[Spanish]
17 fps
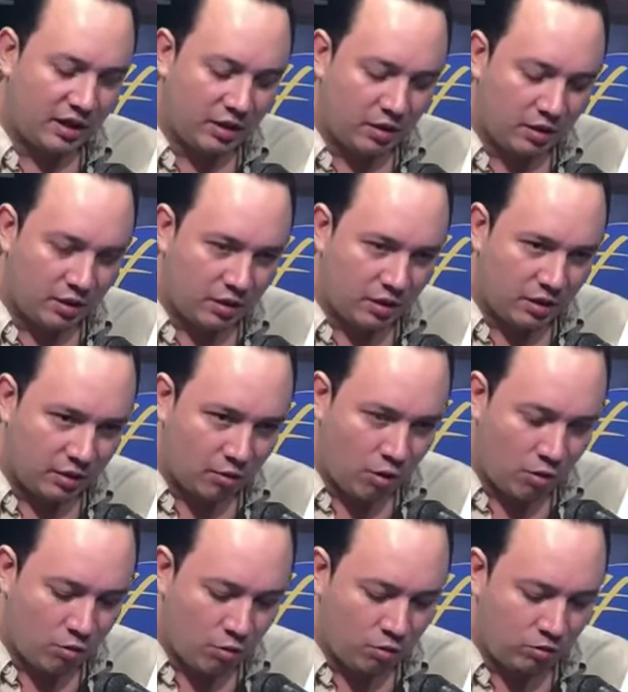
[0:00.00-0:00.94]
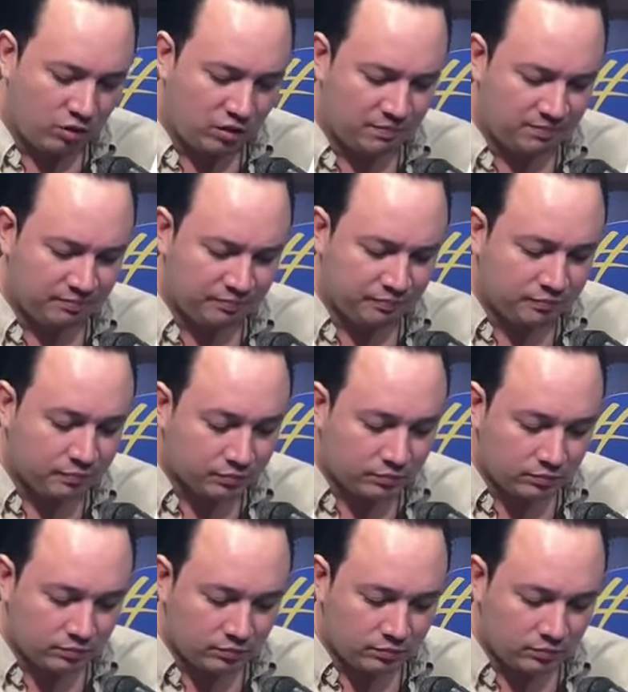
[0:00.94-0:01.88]
la directiva municipal actual de
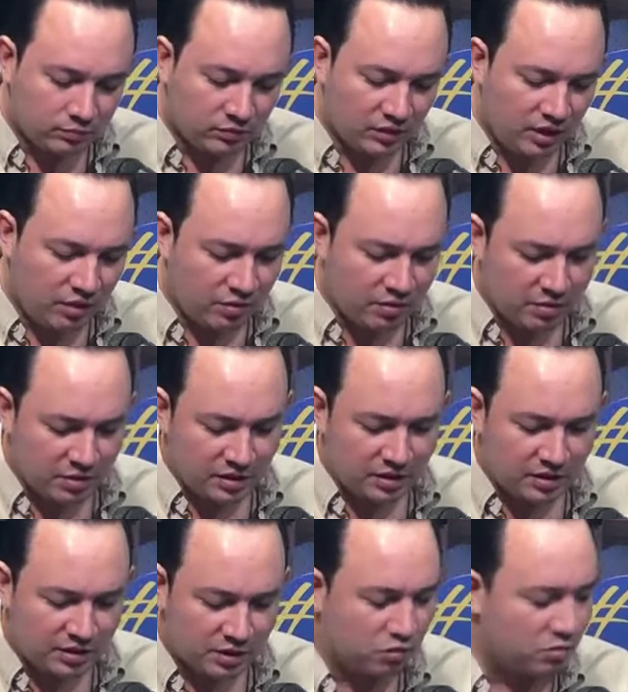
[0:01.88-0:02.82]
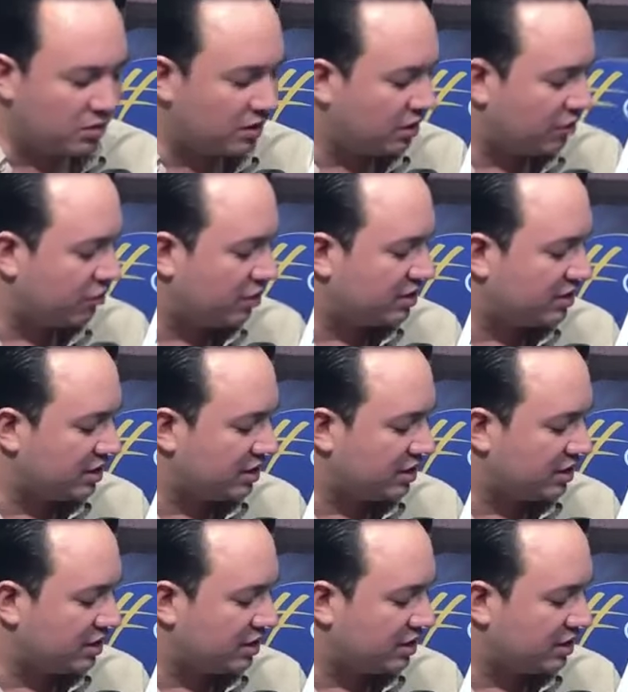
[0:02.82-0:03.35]
Arena conjunta,